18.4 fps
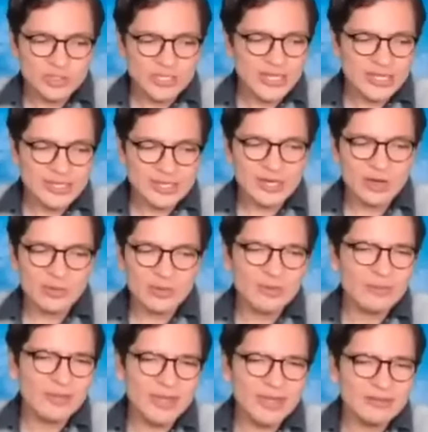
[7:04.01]
mucha gente lo
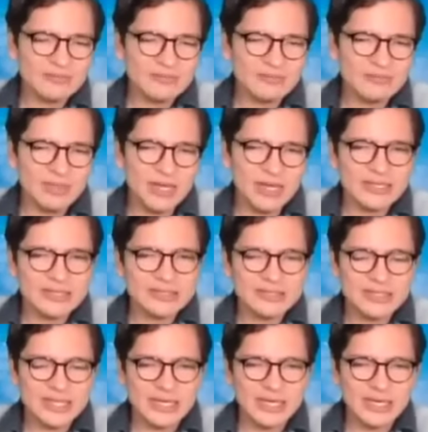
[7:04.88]
ve bien a,
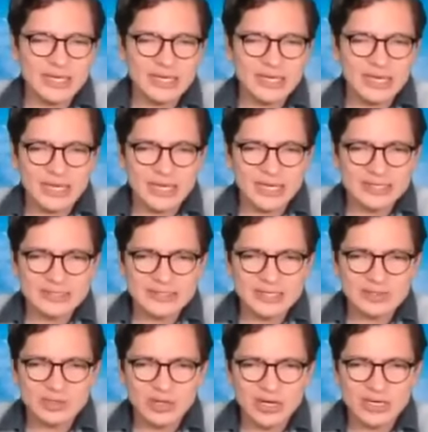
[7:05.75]
esta, a
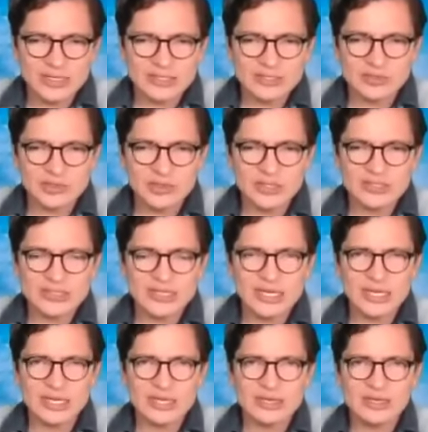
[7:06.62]
estas organizaciones
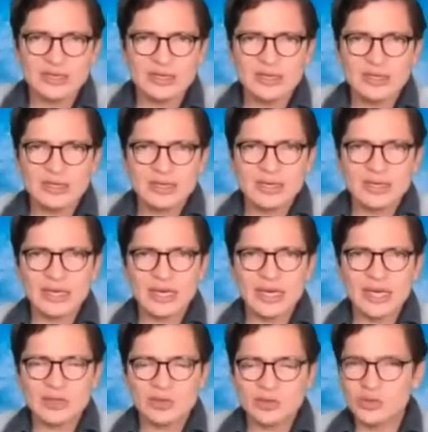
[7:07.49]
que
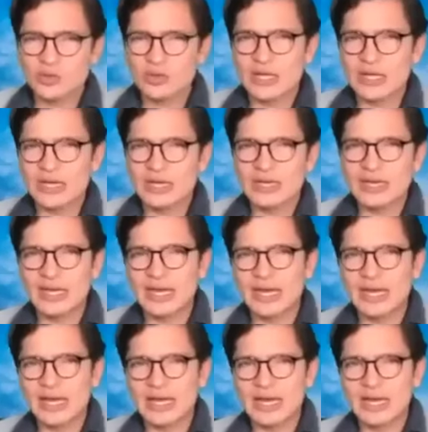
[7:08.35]
que ayudan
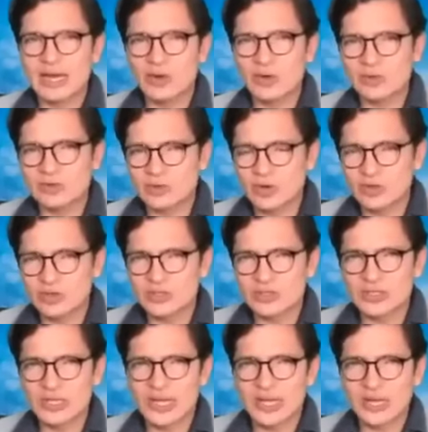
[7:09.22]
a
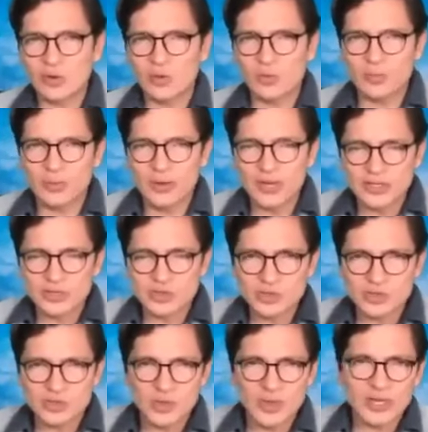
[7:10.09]
otros a cumplir
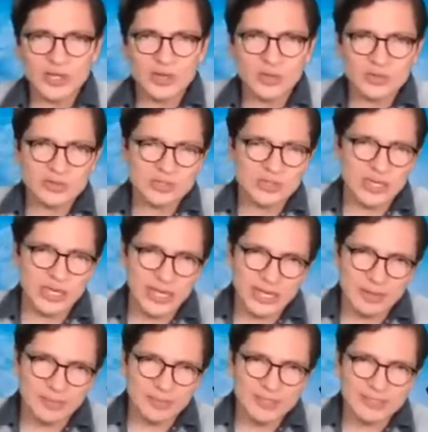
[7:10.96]
sus sueños,
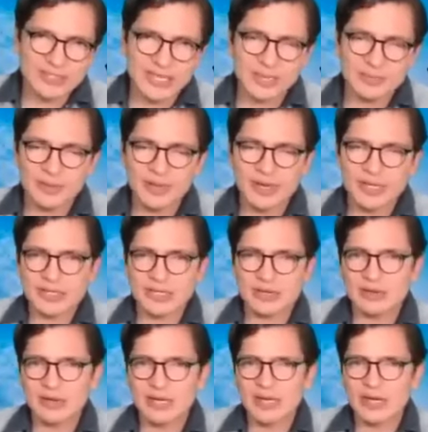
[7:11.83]
a pasar para
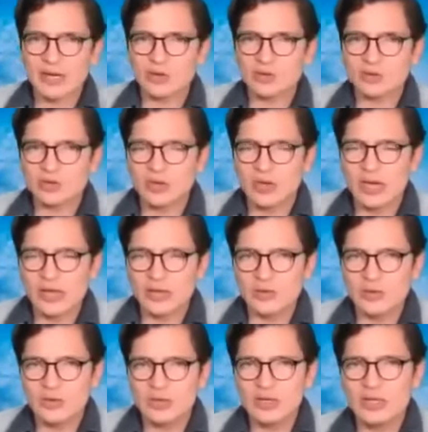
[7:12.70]
trabajar al otro
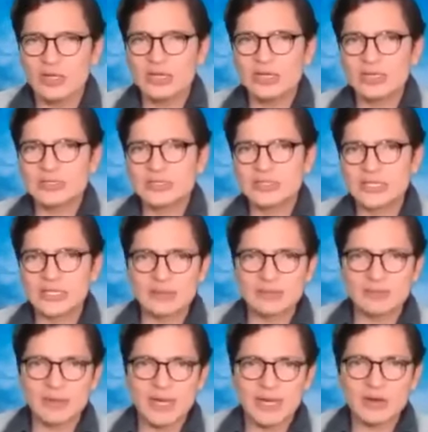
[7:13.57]
lado. Sin
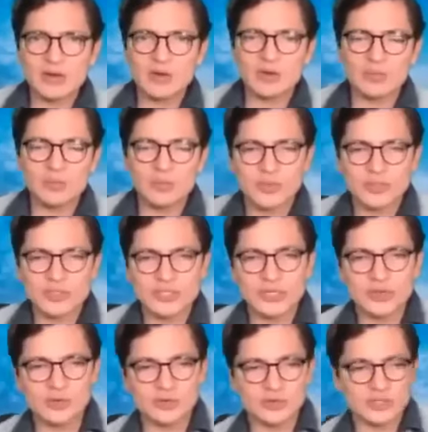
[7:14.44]
embargo, pues
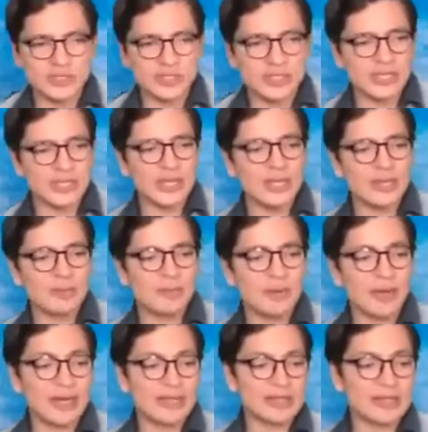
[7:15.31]
se considera
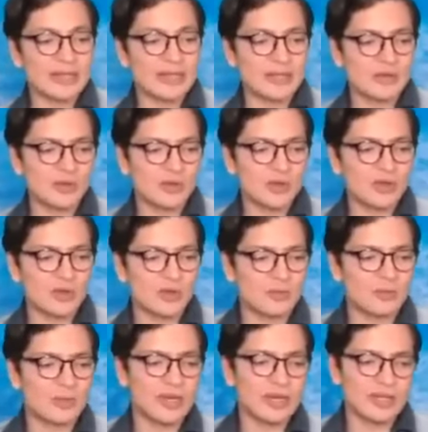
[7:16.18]
parte de uno de
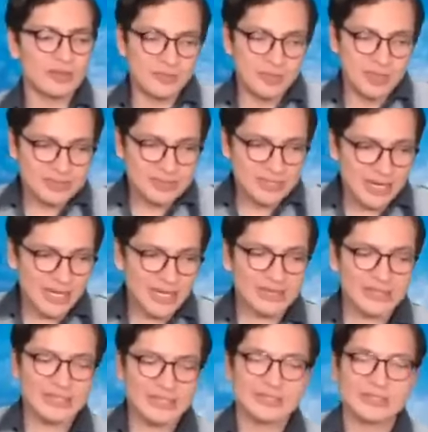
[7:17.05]
los males más
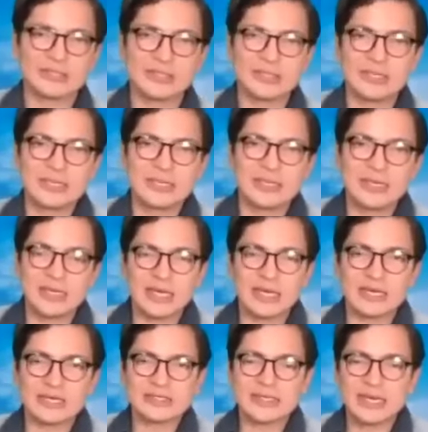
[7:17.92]
grandes,
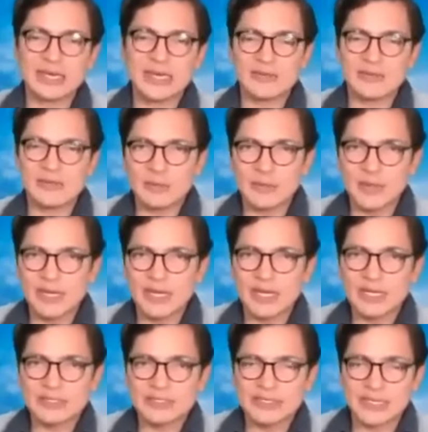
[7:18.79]
que es que las
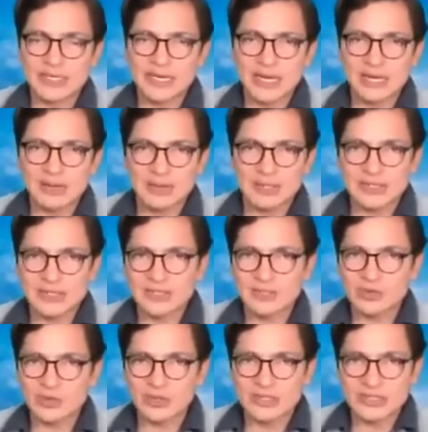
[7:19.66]
familias
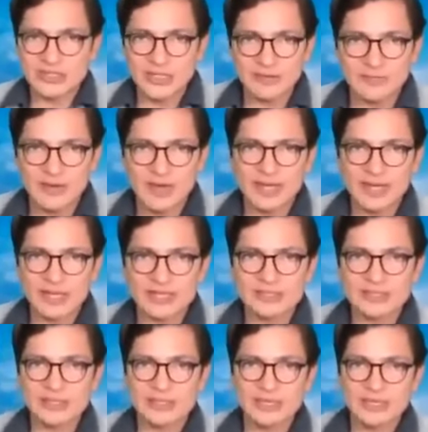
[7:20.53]
generalmente son
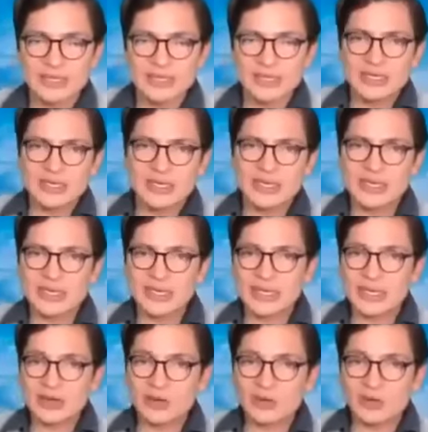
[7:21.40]
estafadas
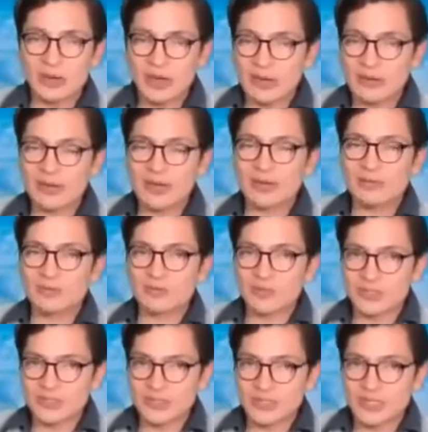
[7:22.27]
y que cobraban
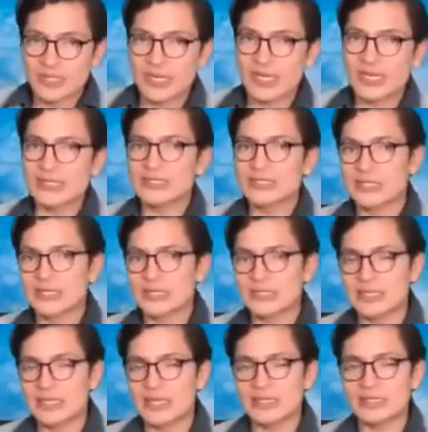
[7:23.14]
pues grandes
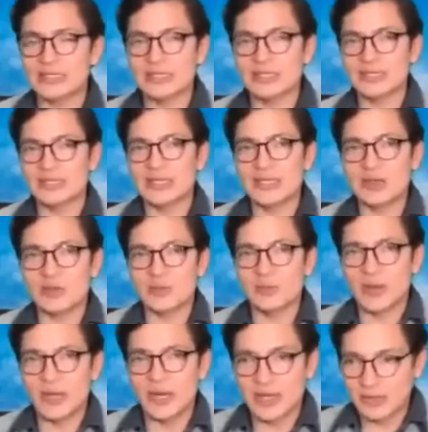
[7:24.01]
cantidades de
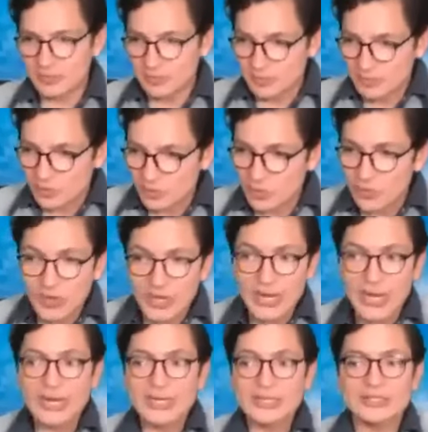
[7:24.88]
dinero para
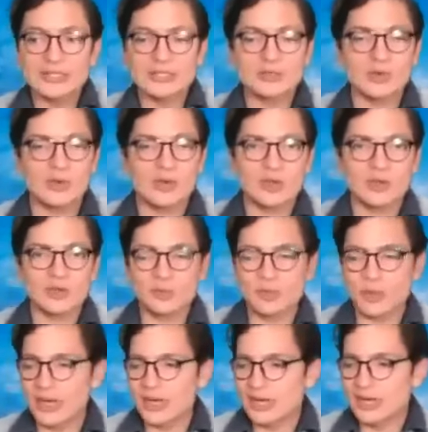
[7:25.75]
lograr ese
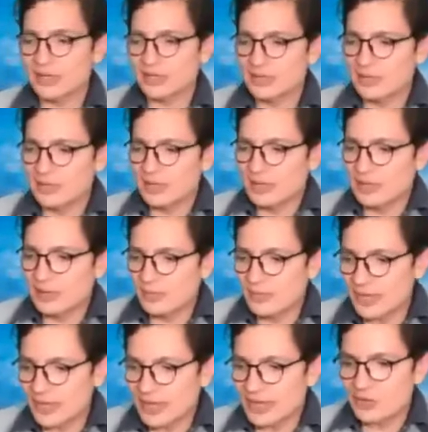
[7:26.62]
sueño para,
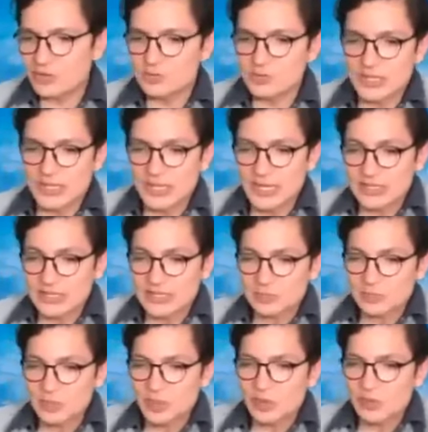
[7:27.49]
para los
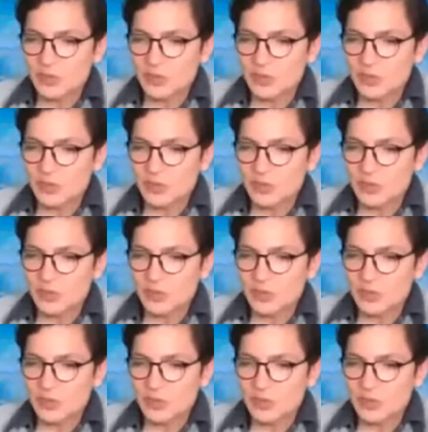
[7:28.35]
migrantes.